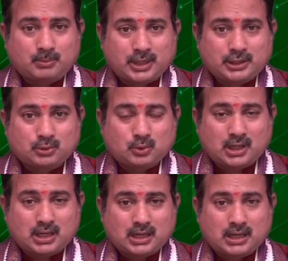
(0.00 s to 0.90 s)
మరియు
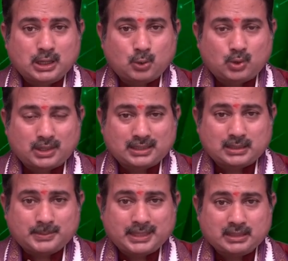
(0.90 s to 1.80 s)
ఒక ఒక
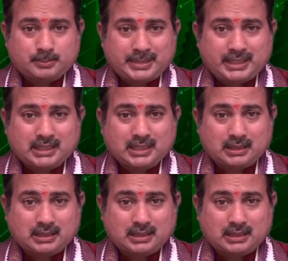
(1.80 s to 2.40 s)
రకమైన పీడ